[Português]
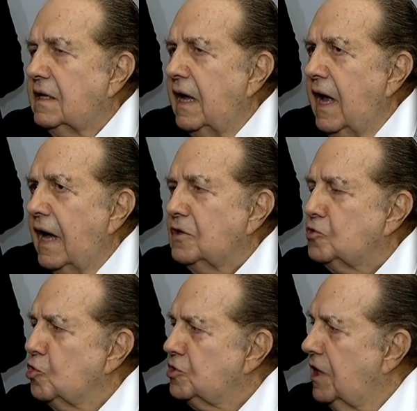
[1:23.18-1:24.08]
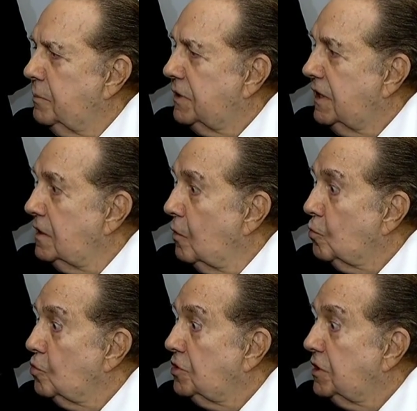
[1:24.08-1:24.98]
Quem é que senhor sabe que não
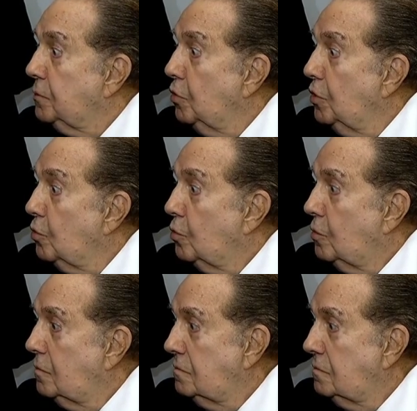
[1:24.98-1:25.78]
contribuiu?